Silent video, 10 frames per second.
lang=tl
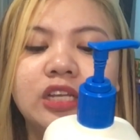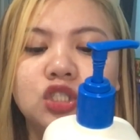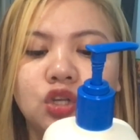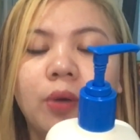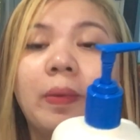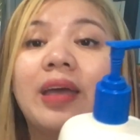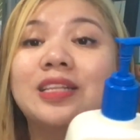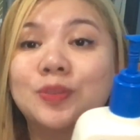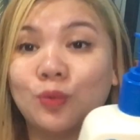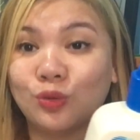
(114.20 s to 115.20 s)
soft and
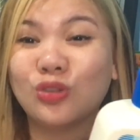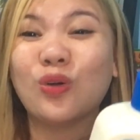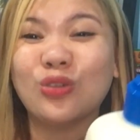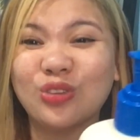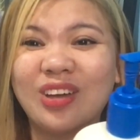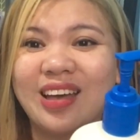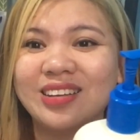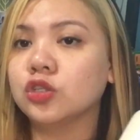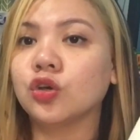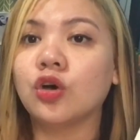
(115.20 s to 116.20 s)
smooth. Totoo to
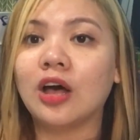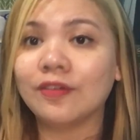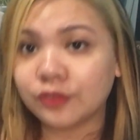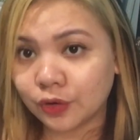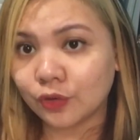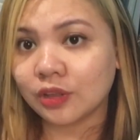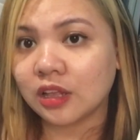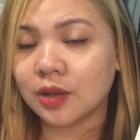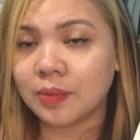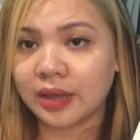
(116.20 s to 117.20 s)
guys. So, after ko
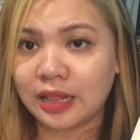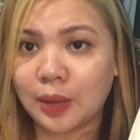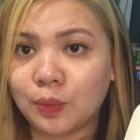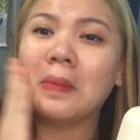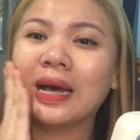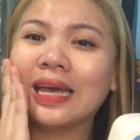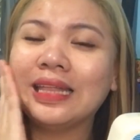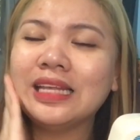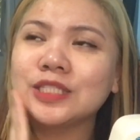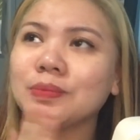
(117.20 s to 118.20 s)
talaga maghilamo,
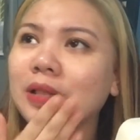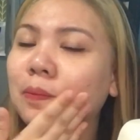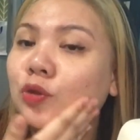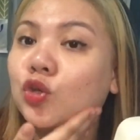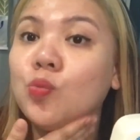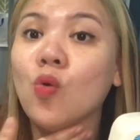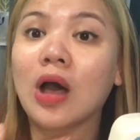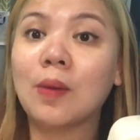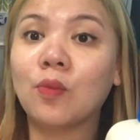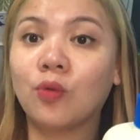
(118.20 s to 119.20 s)
makinis, malambot yung
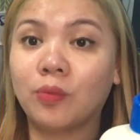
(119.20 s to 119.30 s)
mukha mo.